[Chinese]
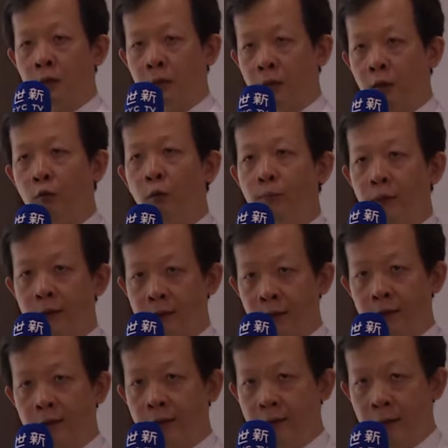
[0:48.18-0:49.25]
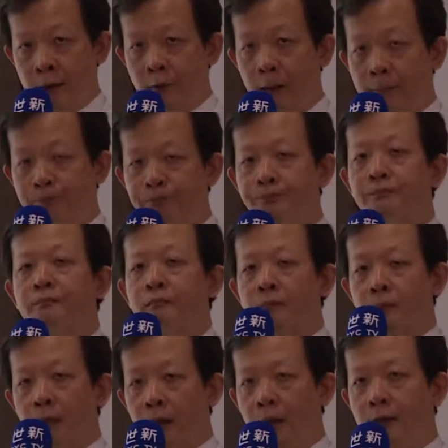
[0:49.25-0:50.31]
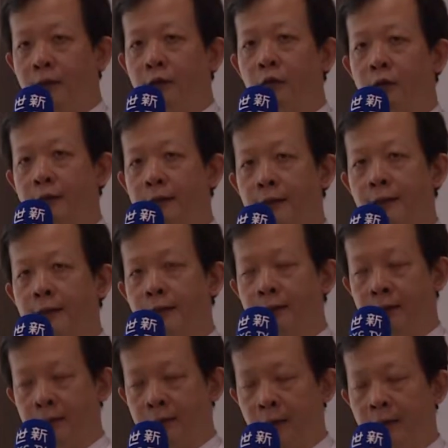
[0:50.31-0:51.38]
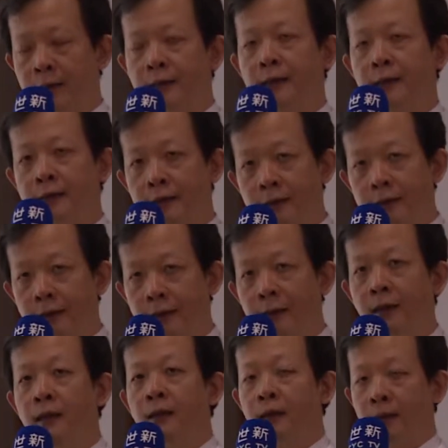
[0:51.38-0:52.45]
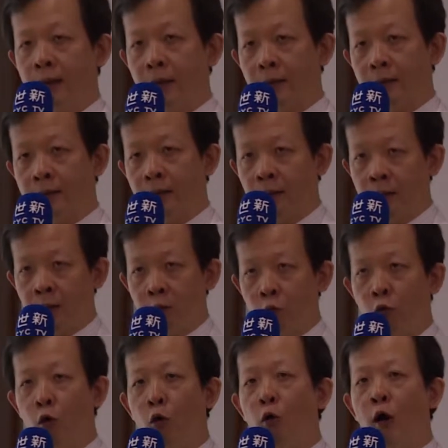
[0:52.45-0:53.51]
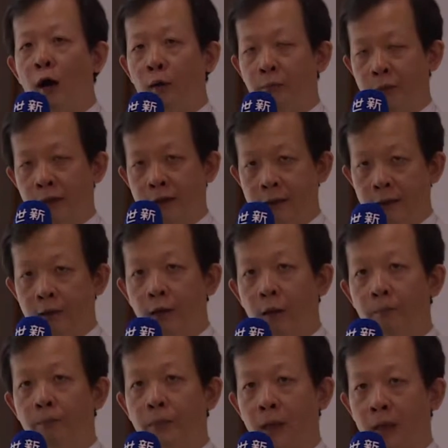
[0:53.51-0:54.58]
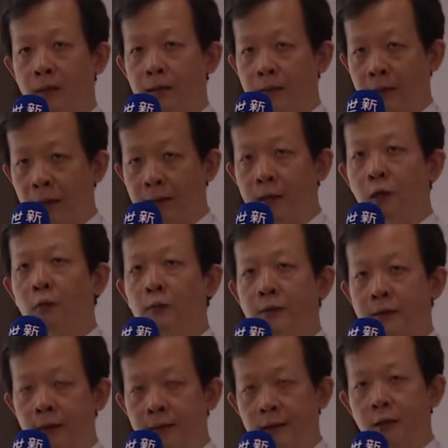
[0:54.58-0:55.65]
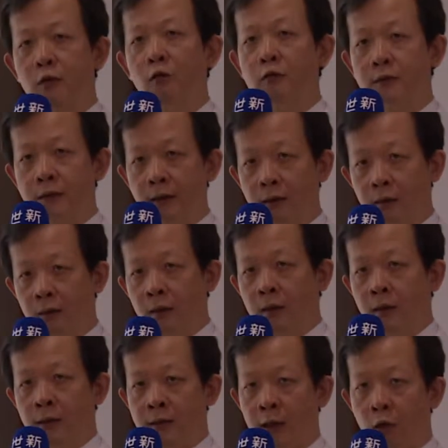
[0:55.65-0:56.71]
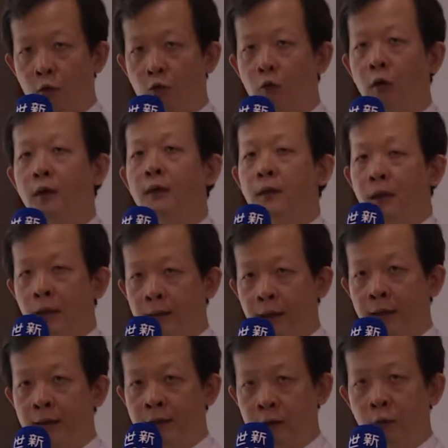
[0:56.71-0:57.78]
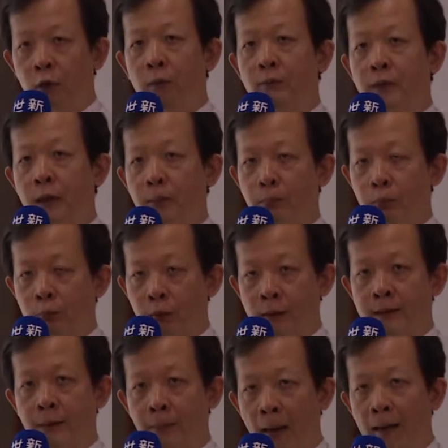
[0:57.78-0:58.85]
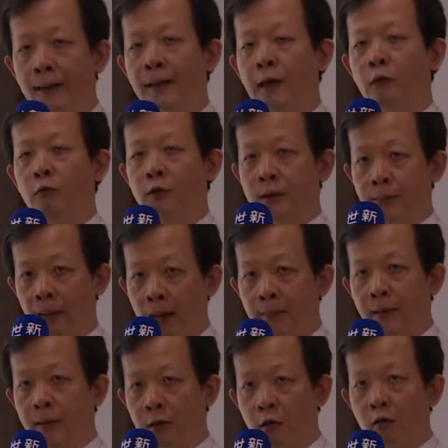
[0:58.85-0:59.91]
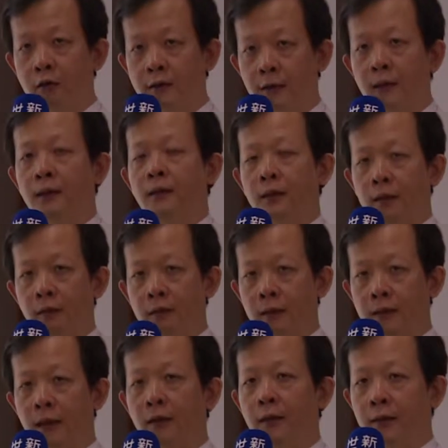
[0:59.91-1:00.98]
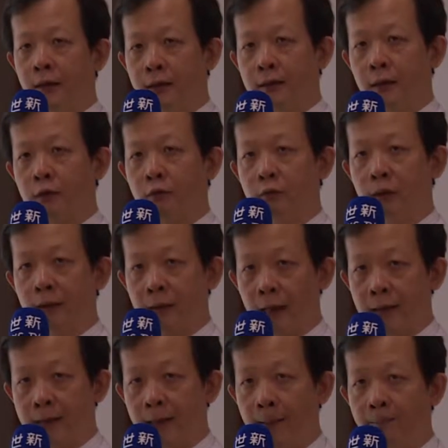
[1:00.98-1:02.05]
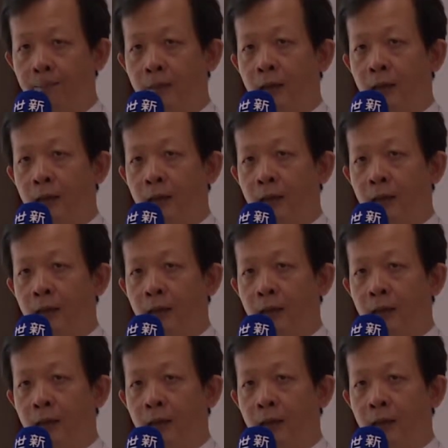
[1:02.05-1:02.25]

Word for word: 跟我们的生殖器官，那经由这些神经的刺激，可以活化我们的肌肉，然后达到我们神经控制的效果，而且使我们的不管是排尿或是排便的控制，能够得到一定程度的改善。